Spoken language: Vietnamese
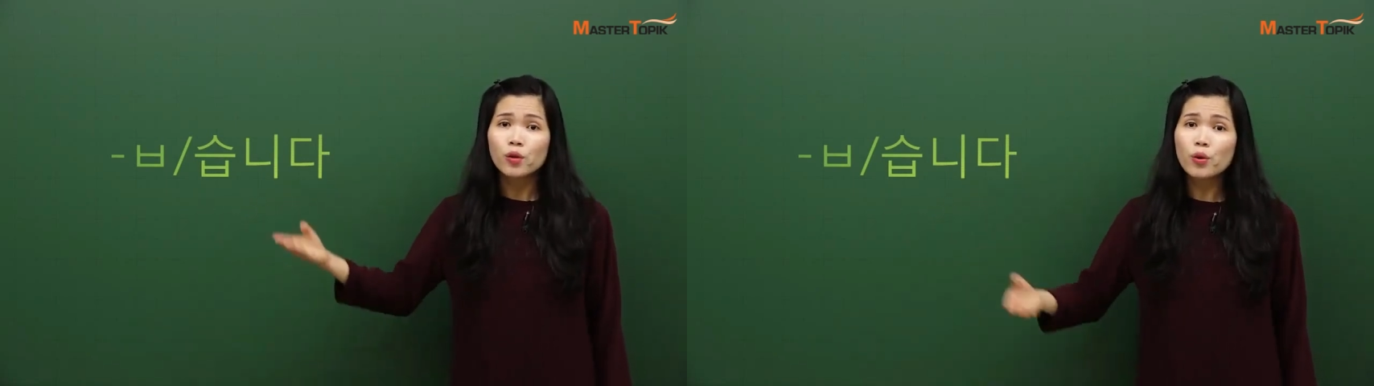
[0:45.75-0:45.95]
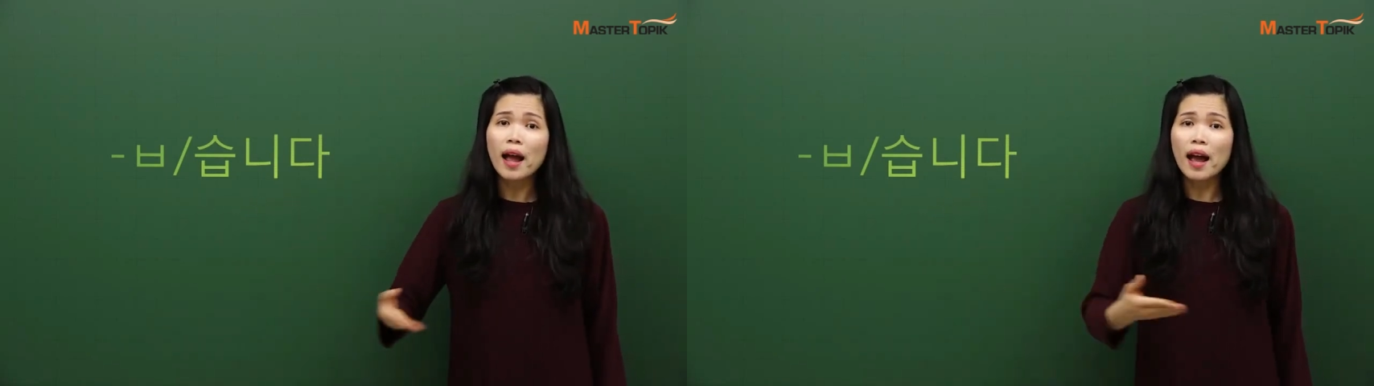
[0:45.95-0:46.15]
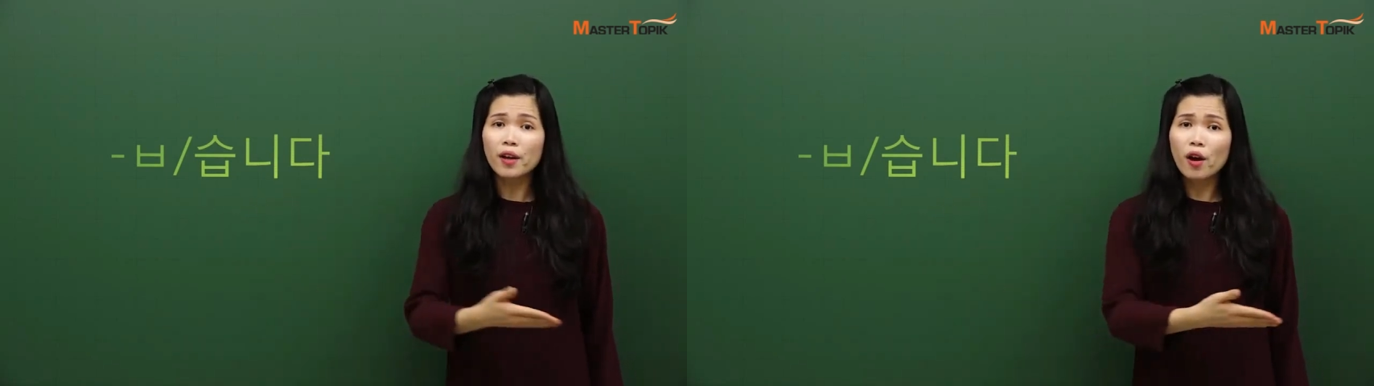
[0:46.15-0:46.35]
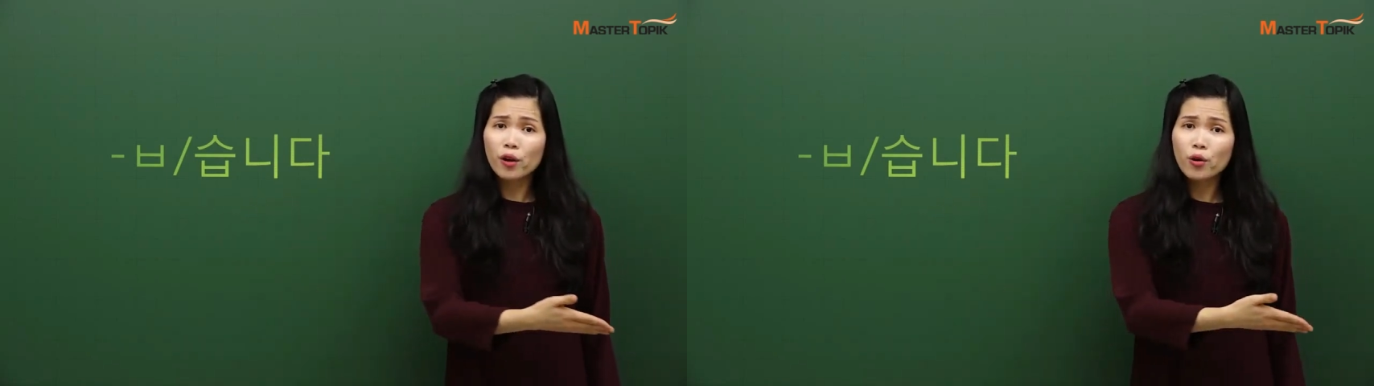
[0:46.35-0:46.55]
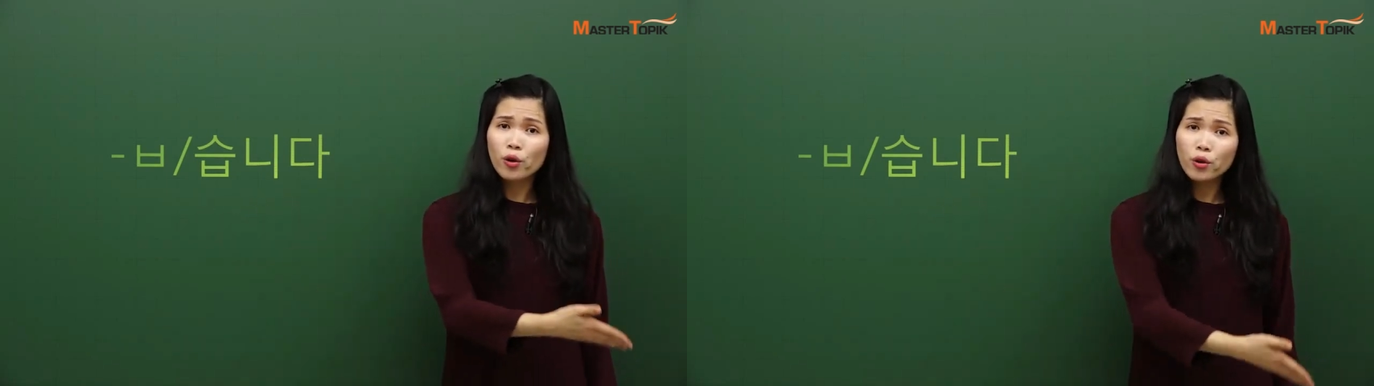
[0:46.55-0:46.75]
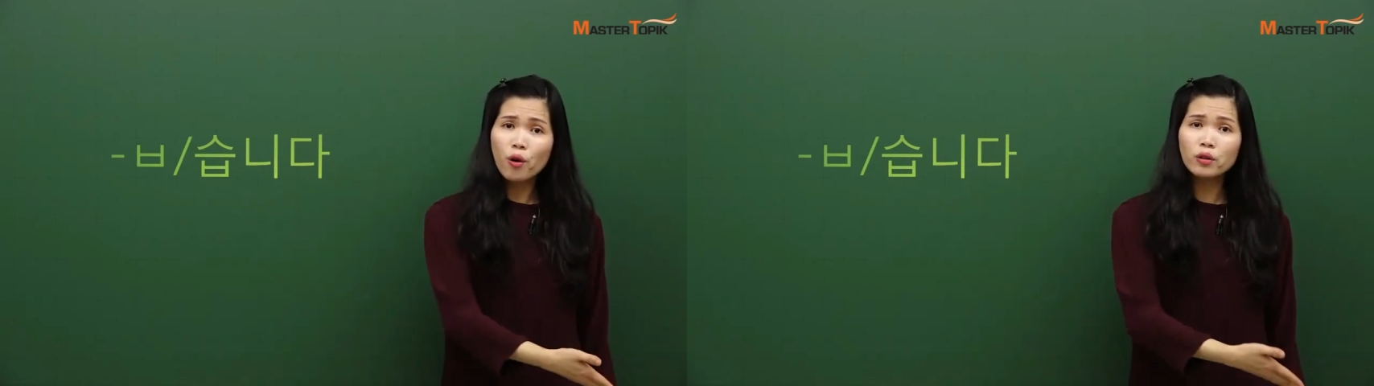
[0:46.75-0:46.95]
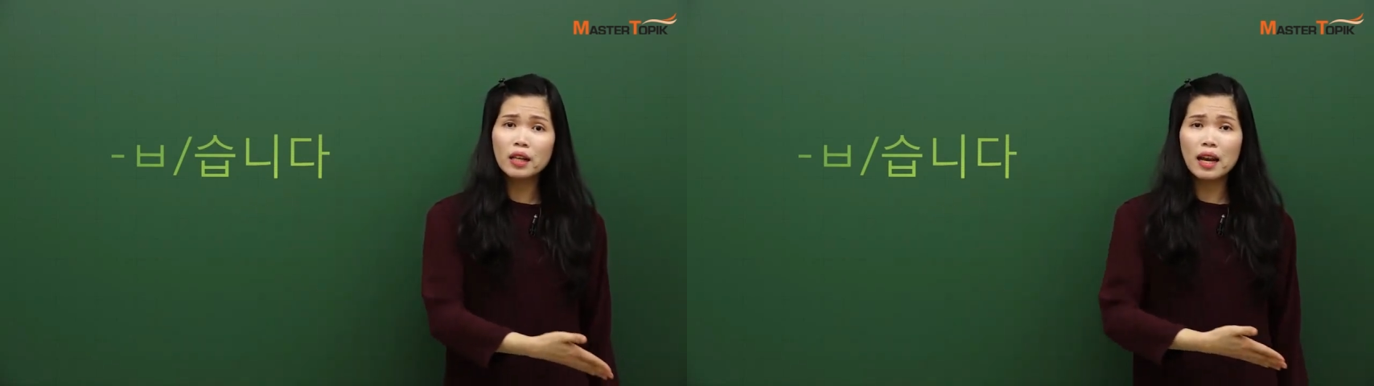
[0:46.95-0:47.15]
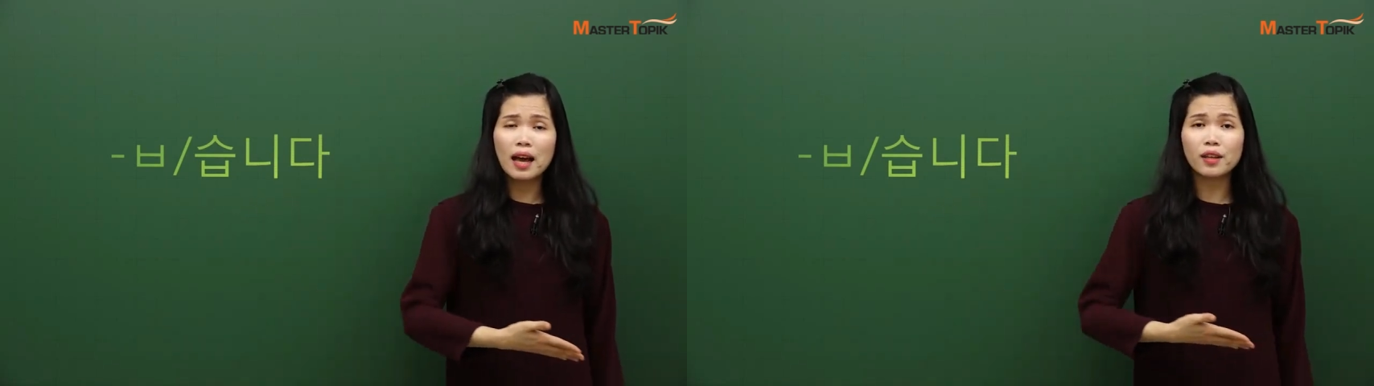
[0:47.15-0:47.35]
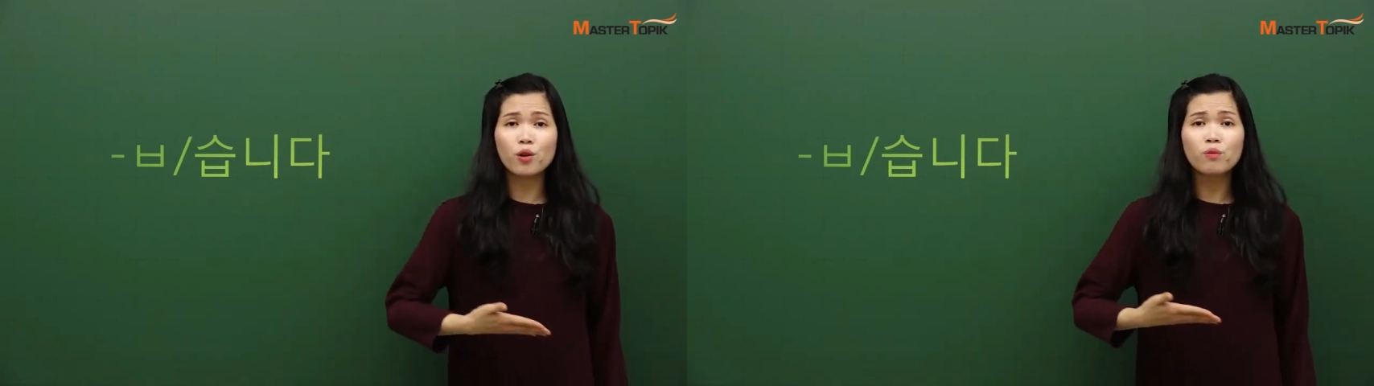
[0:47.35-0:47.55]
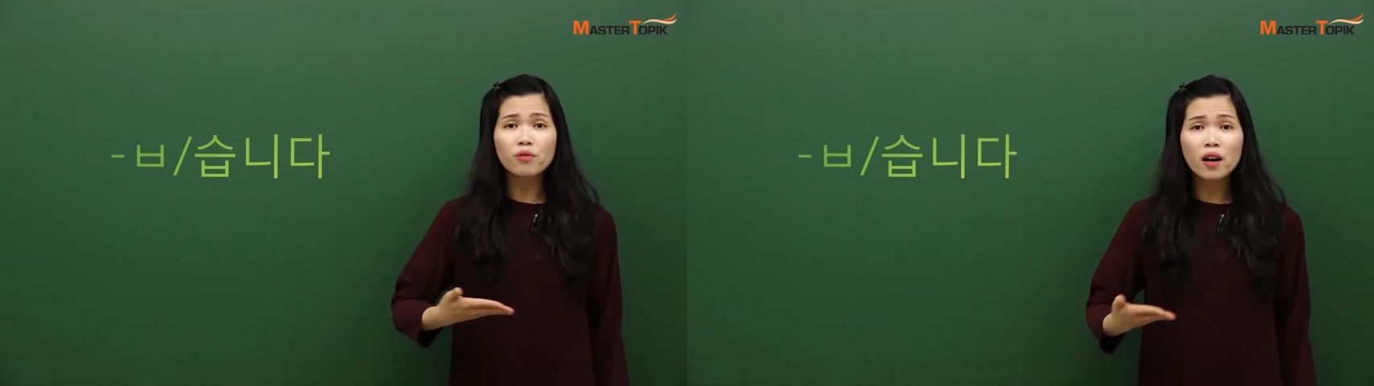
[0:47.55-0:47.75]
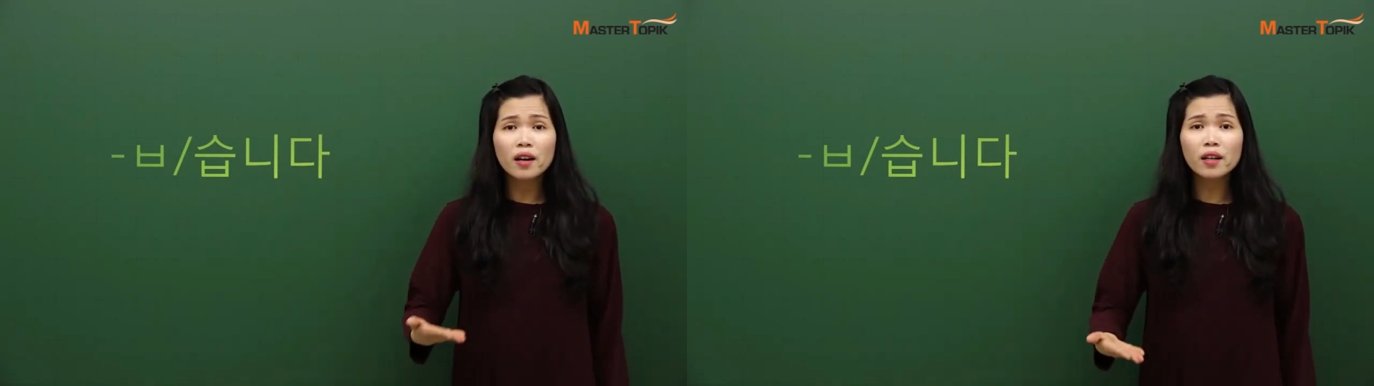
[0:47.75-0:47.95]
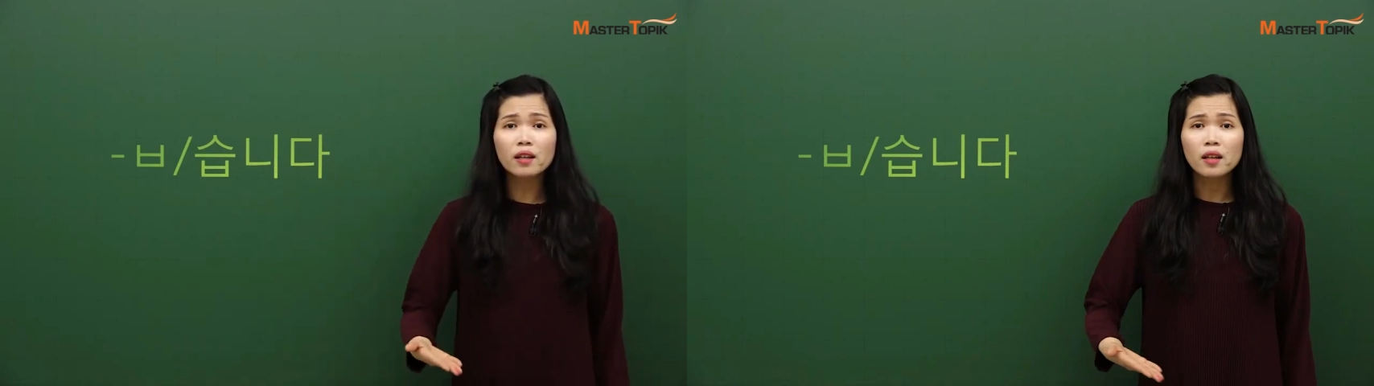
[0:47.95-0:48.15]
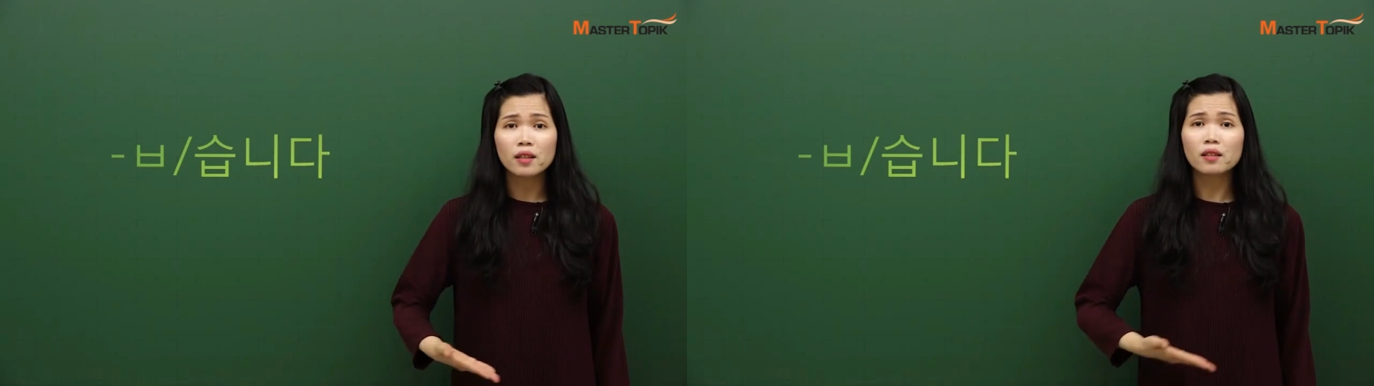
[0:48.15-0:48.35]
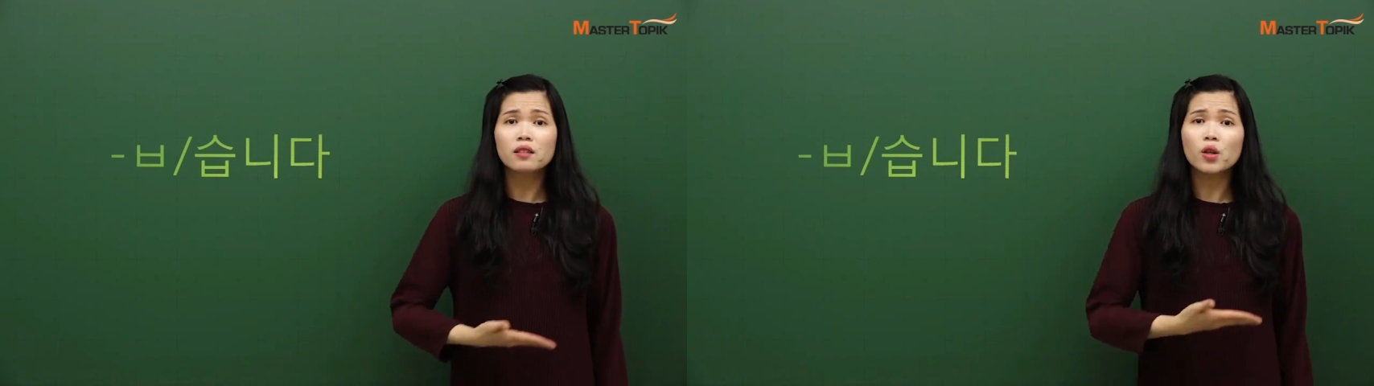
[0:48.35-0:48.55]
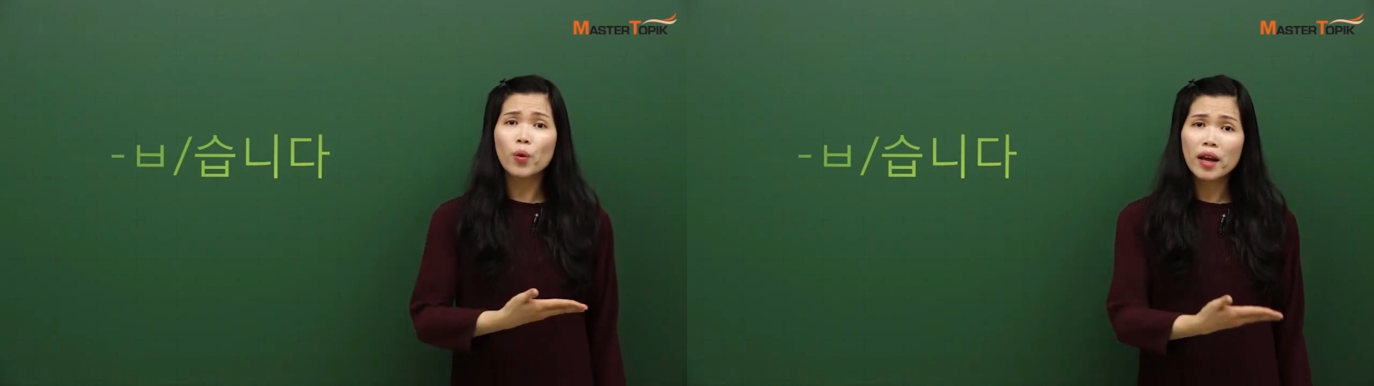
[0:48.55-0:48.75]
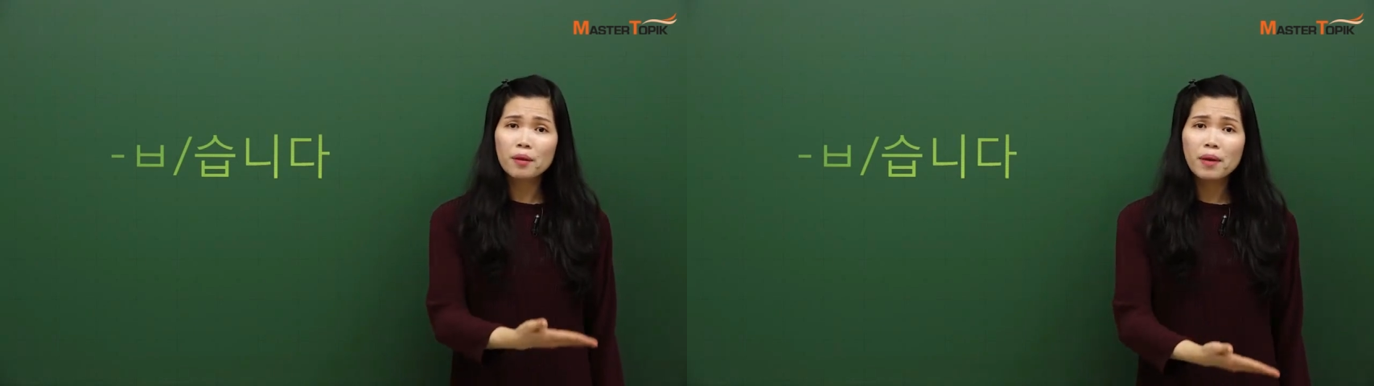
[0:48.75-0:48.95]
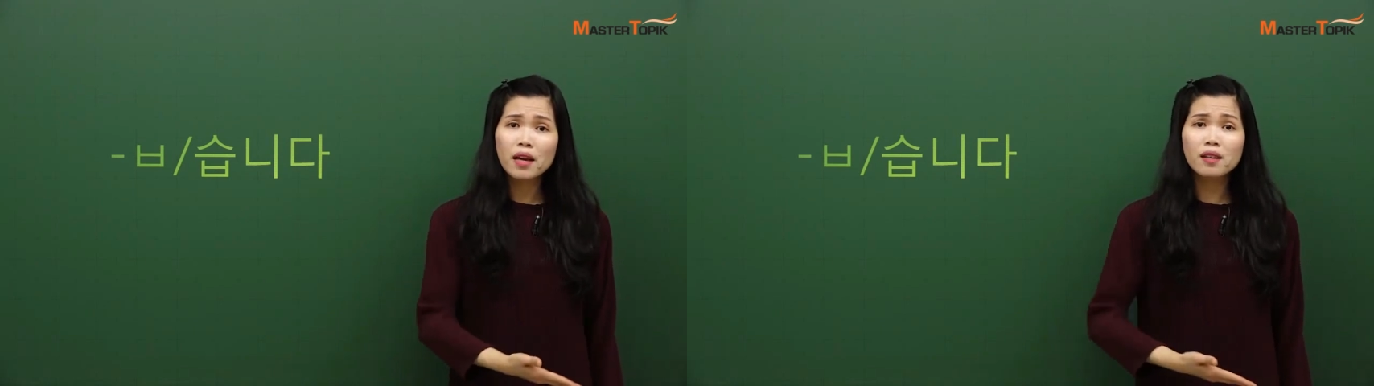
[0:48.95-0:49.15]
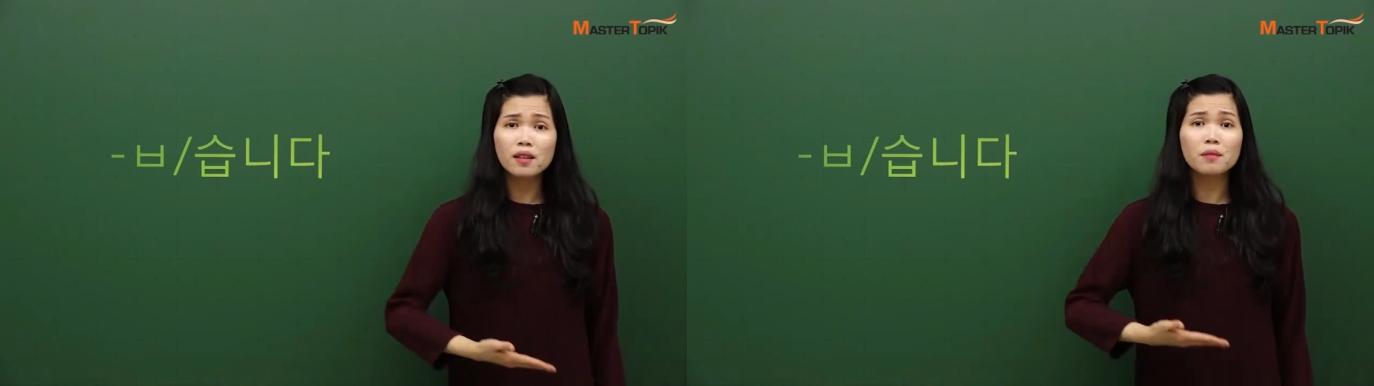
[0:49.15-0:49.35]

Đuôi a do vô vô thì là dùng với những người quen biết,